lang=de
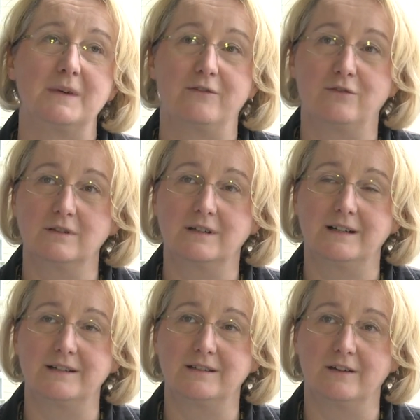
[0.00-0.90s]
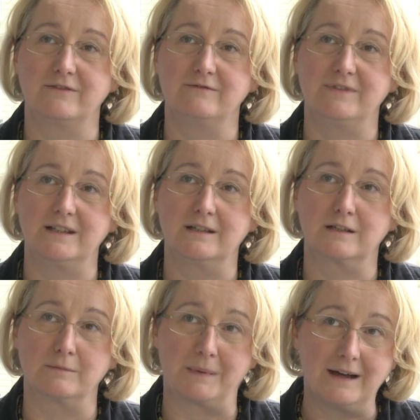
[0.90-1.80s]
erfolgreich auf den Weg
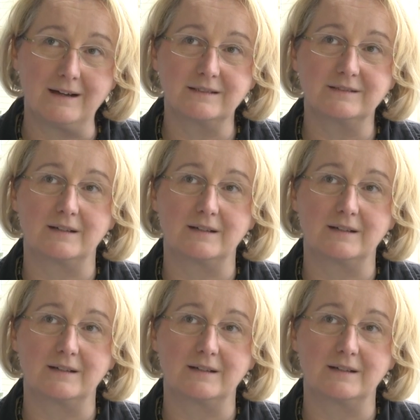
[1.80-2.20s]
gebracht.